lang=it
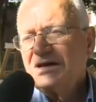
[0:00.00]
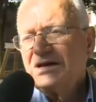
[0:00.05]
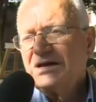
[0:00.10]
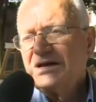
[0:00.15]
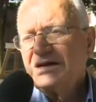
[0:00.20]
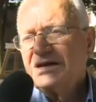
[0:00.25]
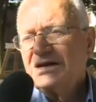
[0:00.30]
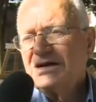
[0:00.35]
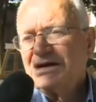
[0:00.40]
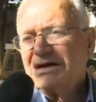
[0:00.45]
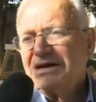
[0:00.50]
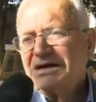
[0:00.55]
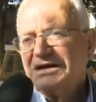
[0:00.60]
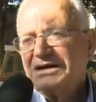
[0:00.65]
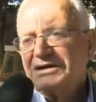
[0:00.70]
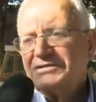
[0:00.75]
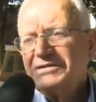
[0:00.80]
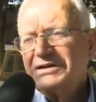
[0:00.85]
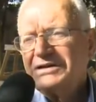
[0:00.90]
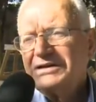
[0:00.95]
e
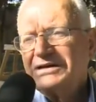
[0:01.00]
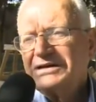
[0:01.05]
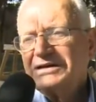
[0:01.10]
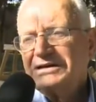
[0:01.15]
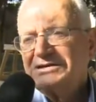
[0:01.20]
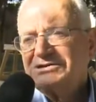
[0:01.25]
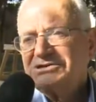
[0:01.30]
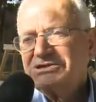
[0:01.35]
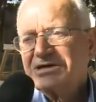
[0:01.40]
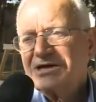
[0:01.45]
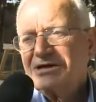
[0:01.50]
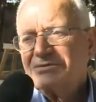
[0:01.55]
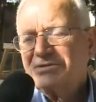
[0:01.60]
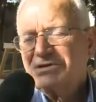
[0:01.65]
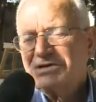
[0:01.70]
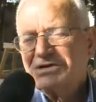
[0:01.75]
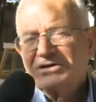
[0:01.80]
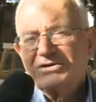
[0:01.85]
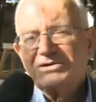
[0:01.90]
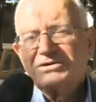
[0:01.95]
quindi cerchiamo
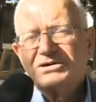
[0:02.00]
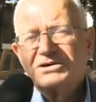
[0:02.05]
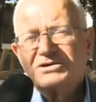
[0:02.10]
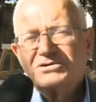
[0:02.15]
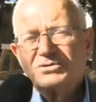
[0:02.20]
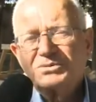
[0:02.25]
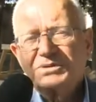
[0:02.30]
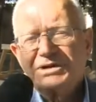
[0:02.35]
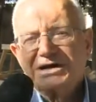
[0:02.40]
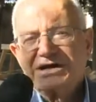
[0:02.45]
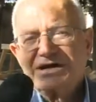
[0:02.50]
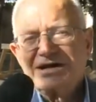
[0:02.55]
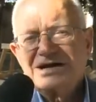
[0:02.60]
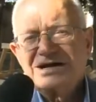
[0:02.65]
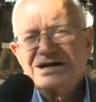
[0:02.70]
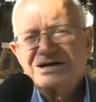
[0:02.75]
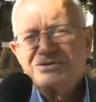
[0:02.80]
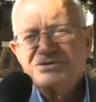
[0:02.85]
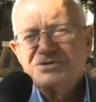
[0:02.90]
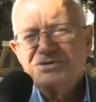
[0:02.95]
di recuperare
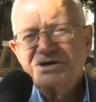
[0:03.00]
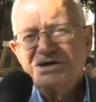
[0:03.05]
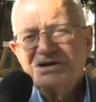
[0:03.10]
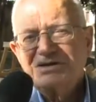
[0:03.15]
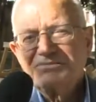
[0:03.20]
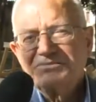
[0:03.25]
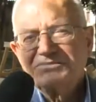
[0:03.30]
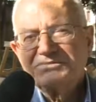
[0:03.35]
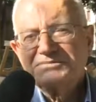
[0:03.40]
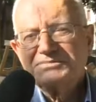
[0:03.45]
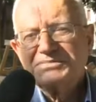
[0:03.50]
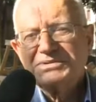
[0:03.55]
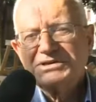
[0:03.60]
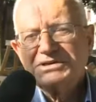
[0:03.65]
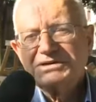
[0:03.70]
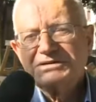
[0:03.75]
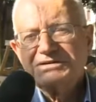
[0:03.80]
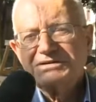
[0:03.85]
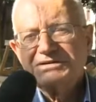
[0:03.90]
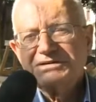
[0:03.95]
anche noi un po'
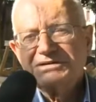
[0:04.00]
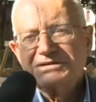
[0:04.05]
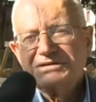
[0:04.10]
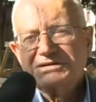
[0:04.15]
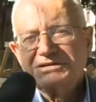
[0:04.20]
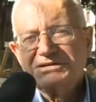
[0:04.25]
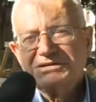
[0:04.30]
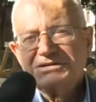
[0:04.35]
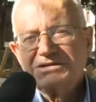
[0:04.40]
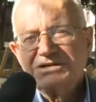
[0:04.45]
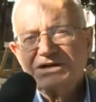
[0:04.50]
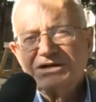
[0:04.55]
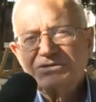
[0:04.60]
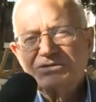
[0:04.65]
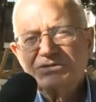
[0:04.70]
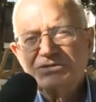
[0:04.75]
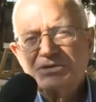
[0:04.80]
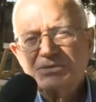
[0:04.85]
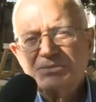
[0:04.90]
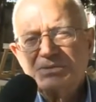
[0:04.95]
di, di,
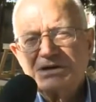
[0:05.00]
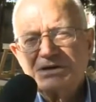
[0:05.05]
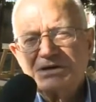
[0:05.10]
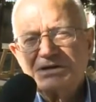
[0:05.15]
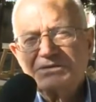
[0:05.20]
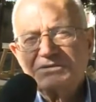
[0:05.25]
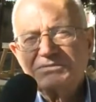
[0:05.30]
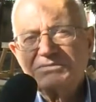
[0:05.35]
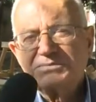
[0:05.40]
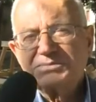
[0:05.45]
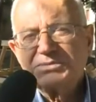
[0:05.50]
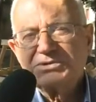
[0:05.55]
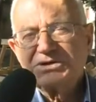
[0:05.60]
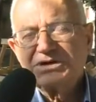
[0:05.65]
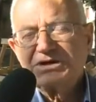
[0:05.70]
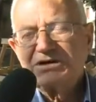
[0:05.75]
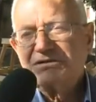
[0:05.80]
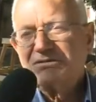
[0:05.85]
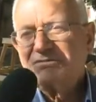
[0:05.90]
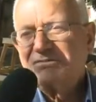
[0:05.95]
aiuto per
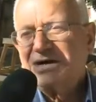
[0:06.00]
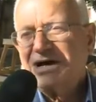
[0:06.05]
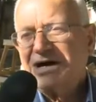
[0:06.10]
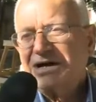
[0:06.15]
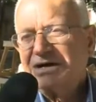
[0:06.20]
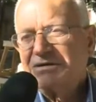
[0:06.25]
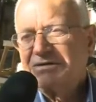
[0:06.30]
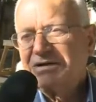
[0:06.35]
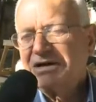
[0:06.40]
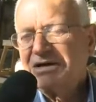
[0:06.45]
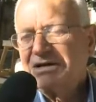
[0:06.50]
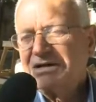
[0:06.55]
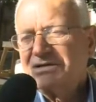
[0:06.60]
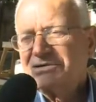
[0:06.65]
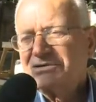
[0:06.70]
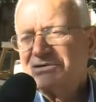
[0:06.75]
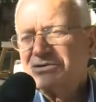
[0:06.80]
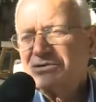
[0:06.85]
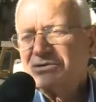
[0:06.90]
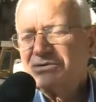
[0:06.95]
poterlo fare perché
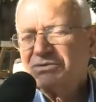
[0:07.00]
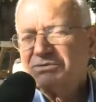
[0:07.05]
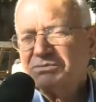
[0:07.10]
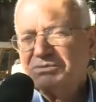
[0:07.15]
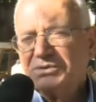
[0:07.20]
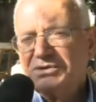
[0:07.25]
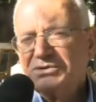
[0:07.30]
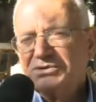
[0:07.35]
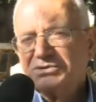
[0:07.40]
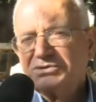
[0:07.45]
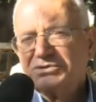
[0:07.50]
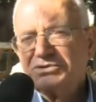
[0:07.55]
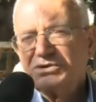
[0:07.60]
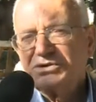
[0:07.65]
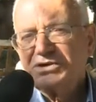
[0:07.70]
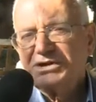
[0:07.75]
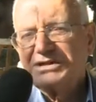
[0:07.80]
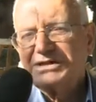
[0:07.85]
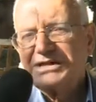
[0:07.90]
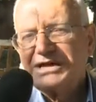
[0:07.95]
adesso sono un po' tutto
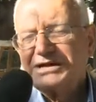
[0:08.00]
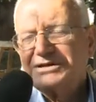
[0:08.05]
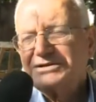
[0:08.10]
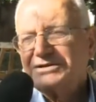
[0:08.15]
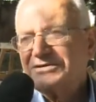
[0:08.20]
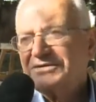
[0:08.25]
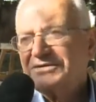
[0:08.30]
orientato